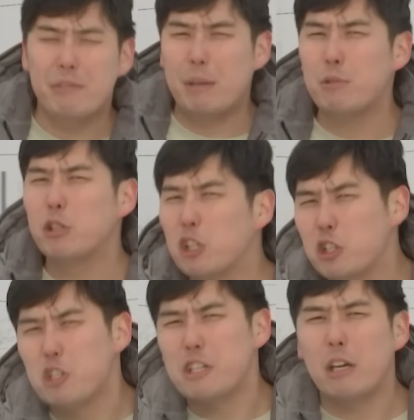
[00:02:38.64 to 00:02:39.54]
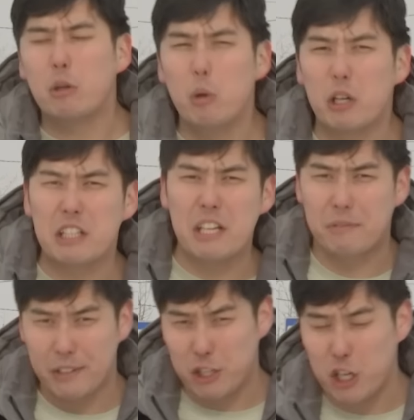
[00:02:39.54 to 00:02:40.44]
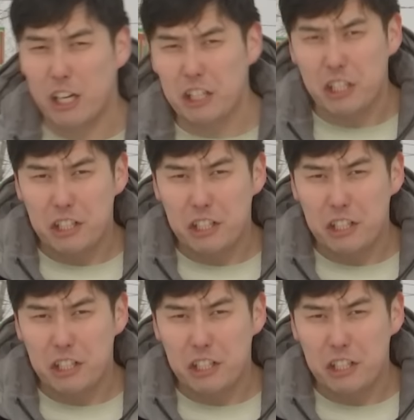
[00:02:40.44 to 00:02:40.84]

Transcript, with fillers: и во многих частях города. В начале этой